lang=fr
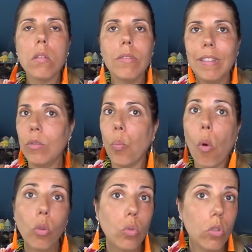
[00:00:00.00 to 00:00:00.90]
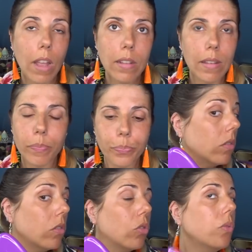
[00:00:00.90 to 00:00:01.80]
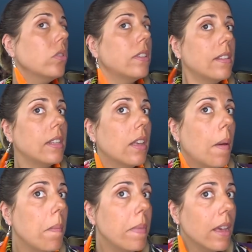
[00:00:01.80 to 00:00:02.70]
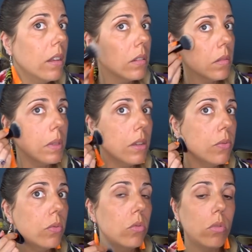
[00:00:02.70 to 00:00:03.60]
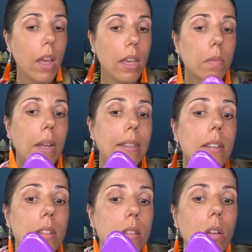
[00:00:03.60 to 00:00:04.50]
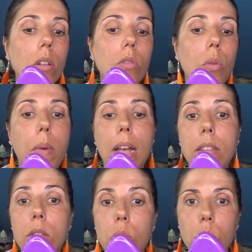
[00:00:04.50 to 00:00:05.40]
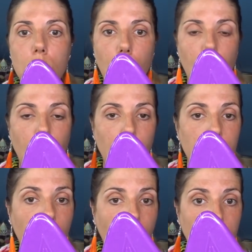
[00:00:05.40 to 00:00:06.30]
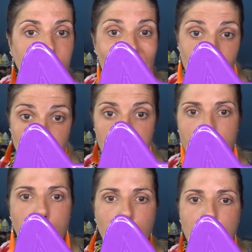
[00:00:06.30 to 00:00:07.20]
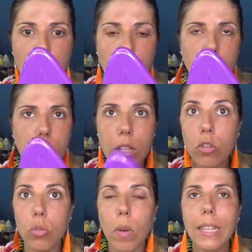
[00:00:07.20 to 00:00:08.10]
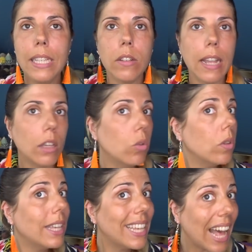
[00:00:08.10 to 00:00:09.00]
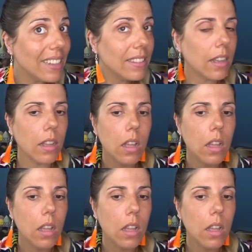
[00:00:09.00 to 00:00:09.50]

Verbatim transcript: c'est son manque de teinte je trouve que ça s'est quand même bien, bien fondu avec ma teinte euh, de base. Donc euh, voilà. Mais je trouve qu'il n'y a vraiment pas beaucoup de teintes. Je crois qu'il n'y en a que 4.